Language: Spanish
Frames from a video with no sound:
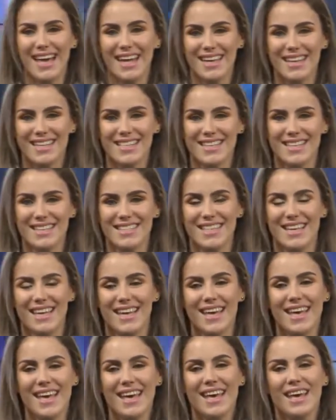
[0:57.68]

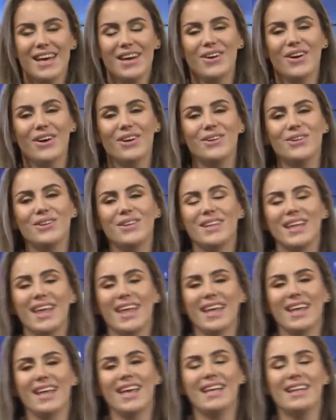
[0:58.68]
RCC con
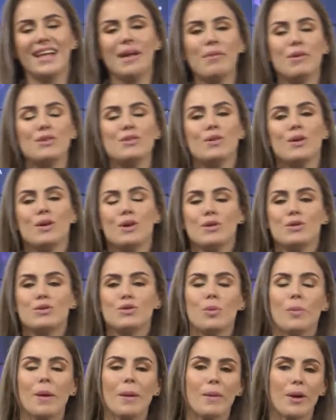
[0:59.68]
ustedes. Estamos
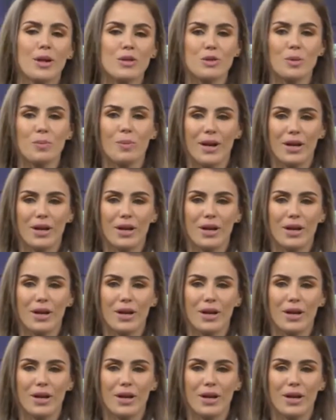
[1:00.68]
Súper, pero súper